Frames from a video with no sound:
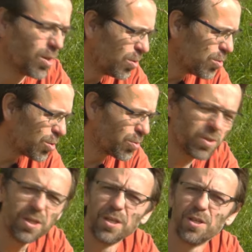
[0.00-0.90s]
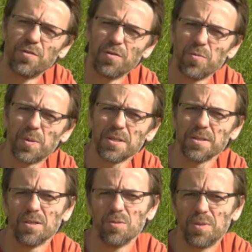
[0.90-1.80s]
Aujourd'hui, je vais vous
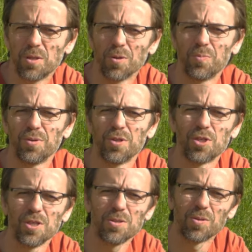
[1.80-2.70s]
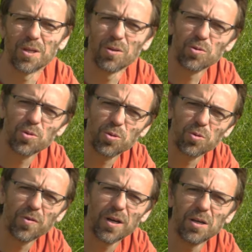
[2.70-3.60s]
présenter le petit coin de potager sur lequel on se
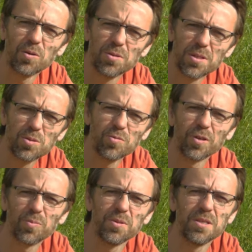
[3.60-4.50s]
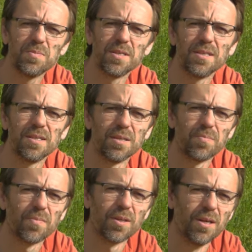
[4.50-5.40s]
retrouvera aussi souvent que possible cette année,
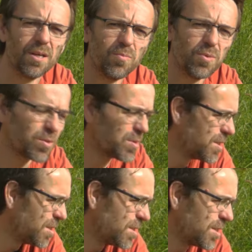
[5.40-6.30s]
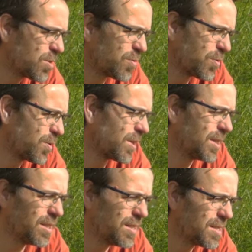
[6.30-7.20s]
puisque c'est ici que je
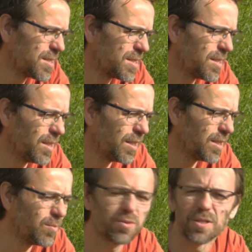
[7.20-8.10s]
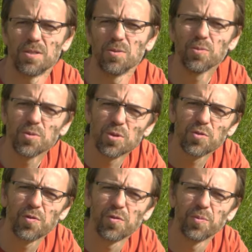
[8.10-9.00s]
ferai les essais et les démonstrations de ce que
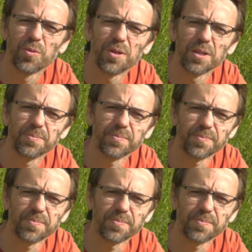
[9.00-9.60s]
je veux vous montrer.